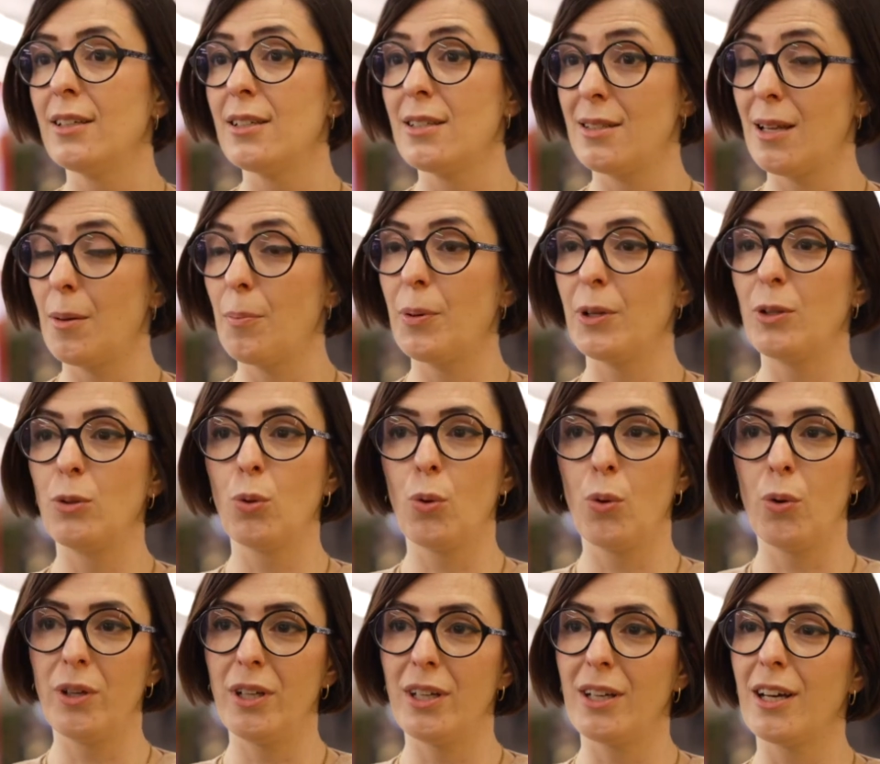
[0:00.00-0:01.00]

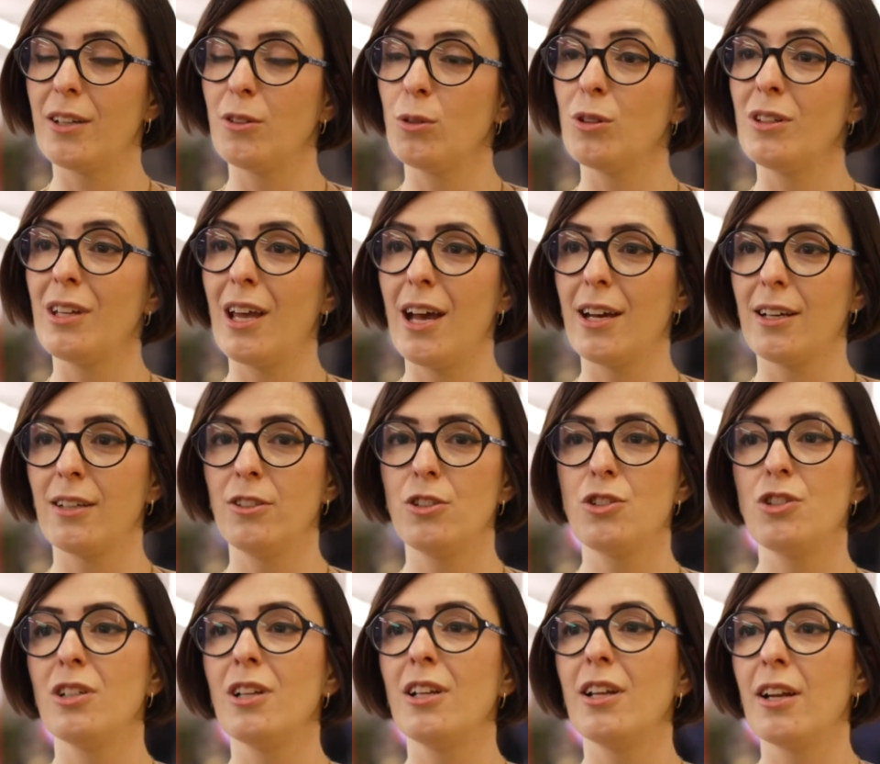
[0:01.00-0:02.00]
stampatori,
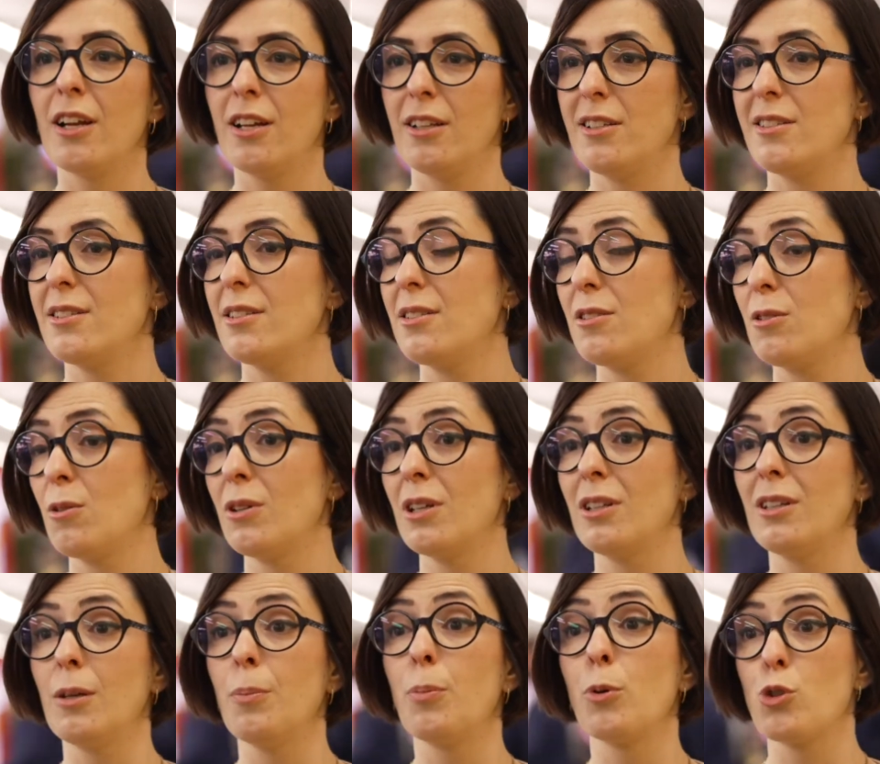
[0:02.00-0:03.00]
cartotecnici nella
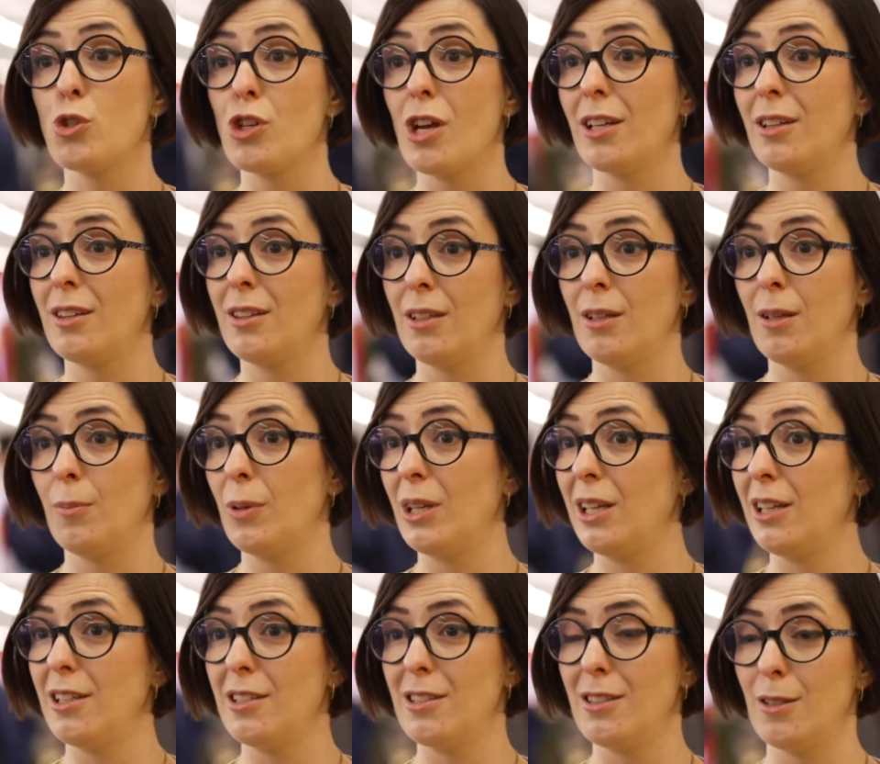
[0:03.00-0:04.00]
realizzazione di progetti
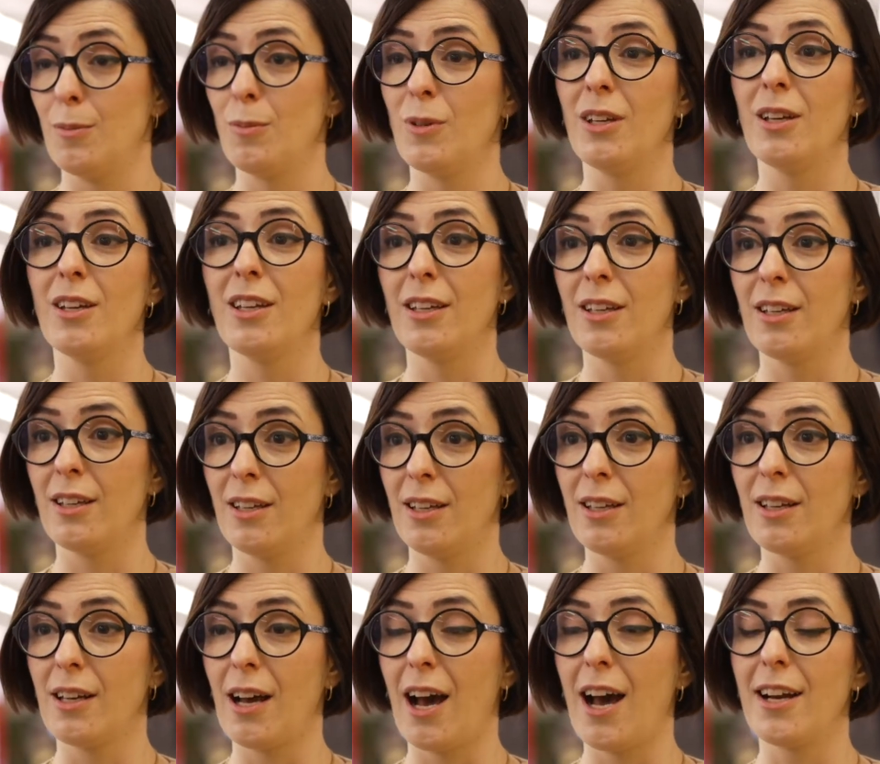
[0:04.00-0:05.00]
bellissimi in,
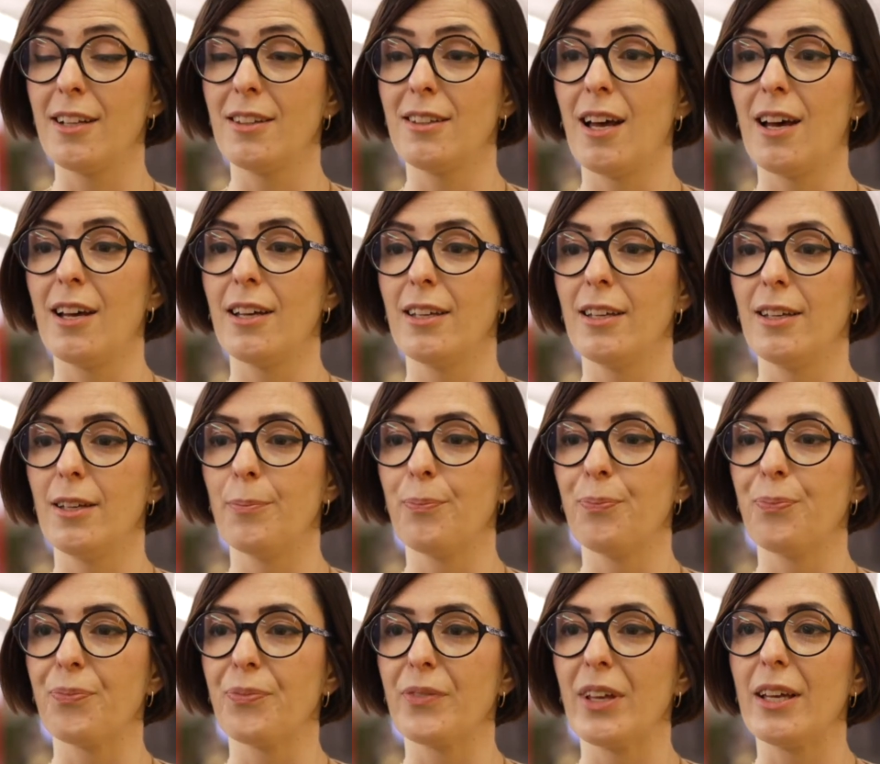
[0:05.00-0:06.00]
in carta e,
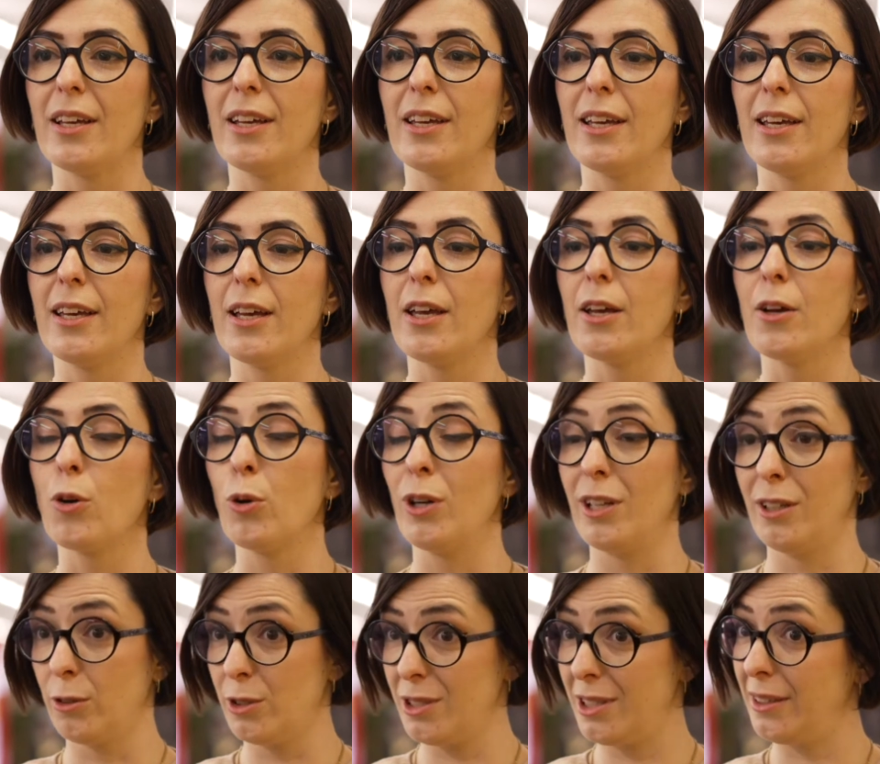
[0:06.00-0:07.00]
mm, e, e con
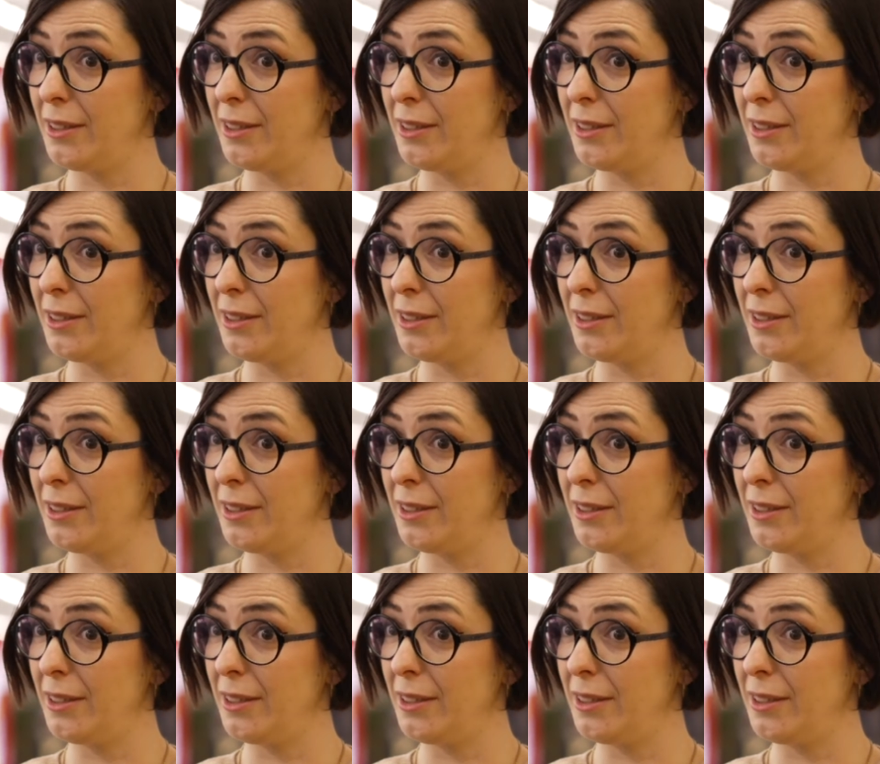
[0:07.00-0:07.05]
le nostre